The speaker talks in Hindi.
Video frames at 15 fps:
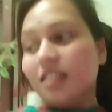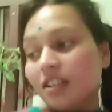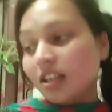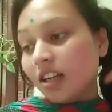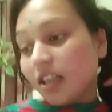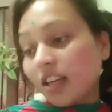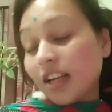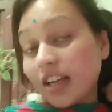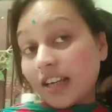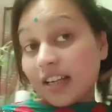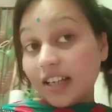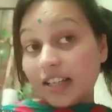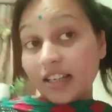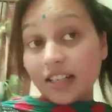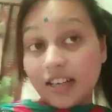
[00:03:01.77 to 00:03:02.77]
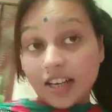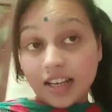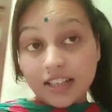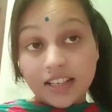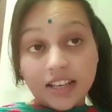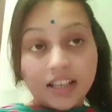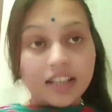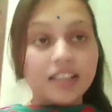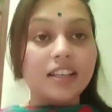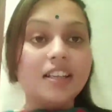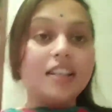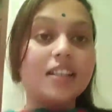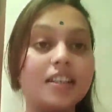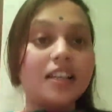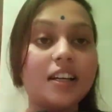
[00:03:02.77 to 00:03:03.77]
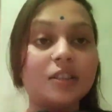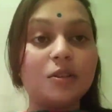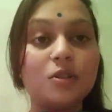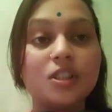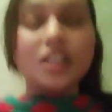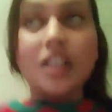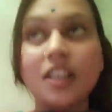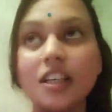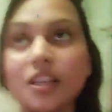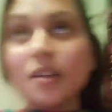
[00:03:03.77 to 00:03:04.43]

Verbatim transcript: क्या क्या करना है क्या नहीं करना है तो चलिए